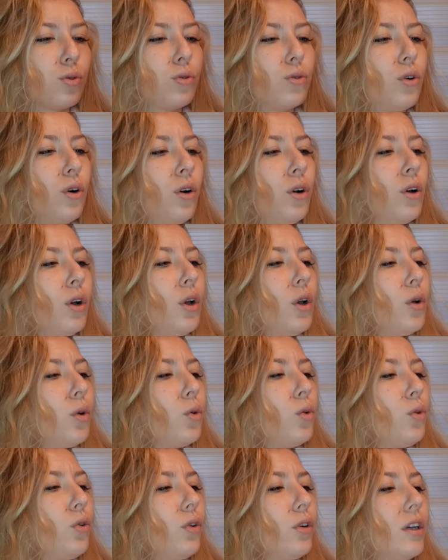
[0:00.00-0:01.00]
oluyor.
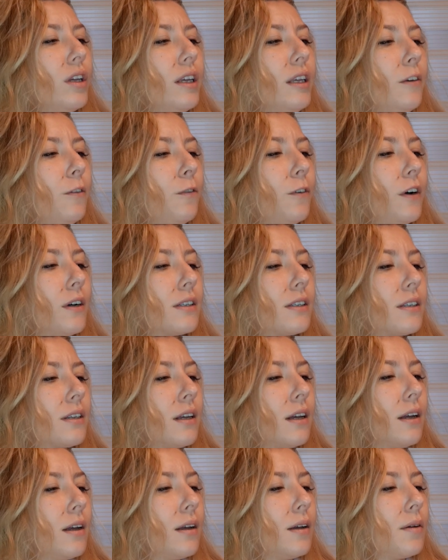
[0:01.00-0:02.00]
Ürünü iki faz
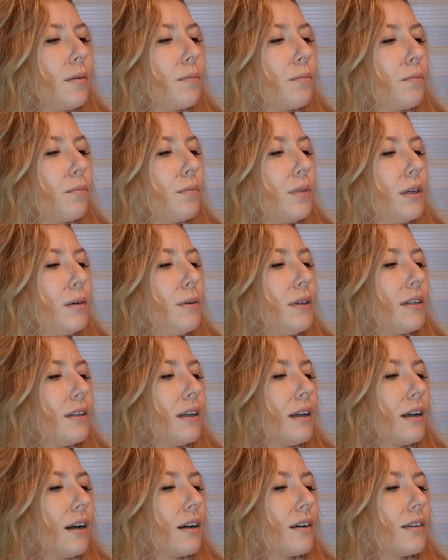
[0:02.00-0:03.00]

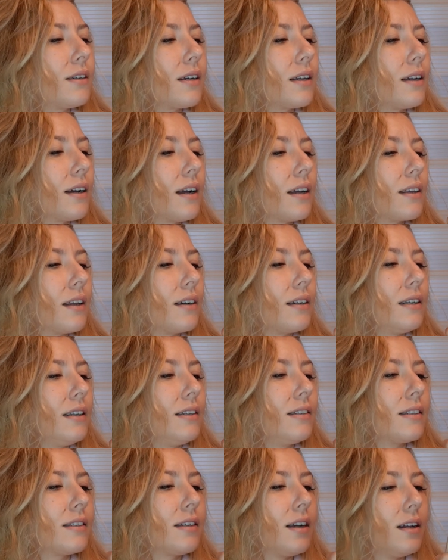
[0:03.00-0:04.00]
birbirine karışana kadar
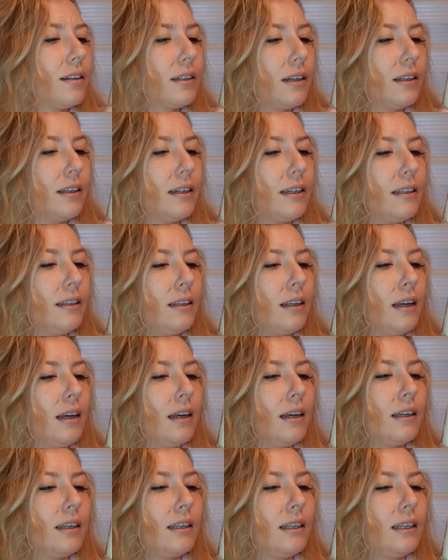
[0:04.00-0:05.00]
iyice çalkalayın.
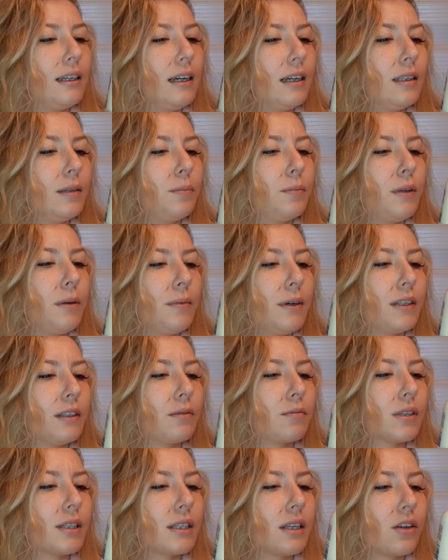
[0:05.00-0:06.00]
Yıkanıp nem
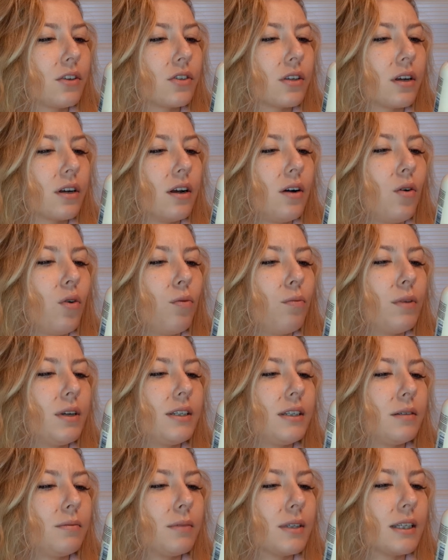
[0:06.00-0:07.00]
alınmış saçlara 15-20
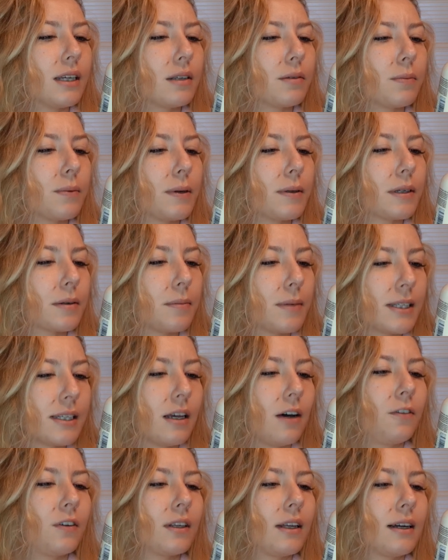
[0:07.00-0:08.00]
cm
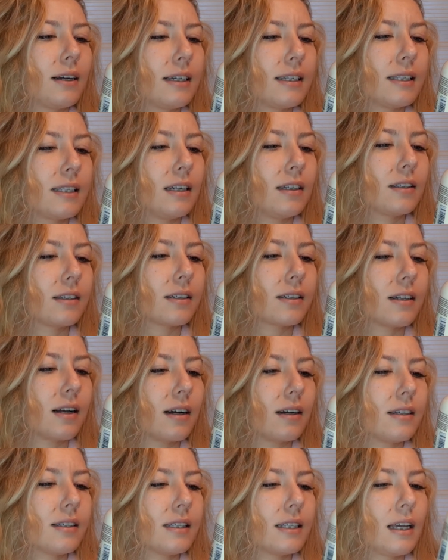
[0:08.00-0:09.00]
mesafeden kısa
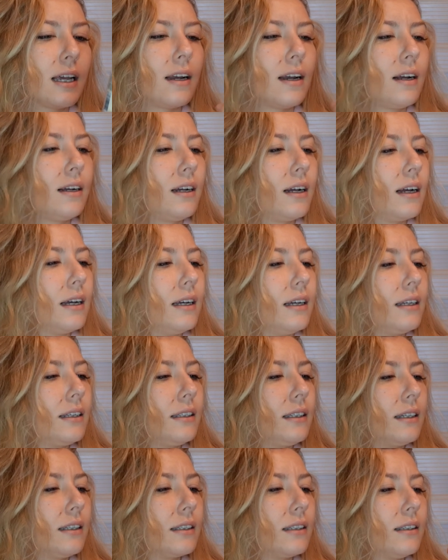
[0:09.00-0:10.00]
atışlarla sıkarak
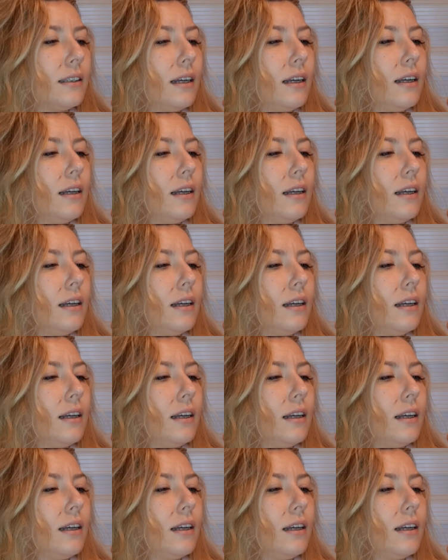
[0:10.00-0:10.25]
yayın.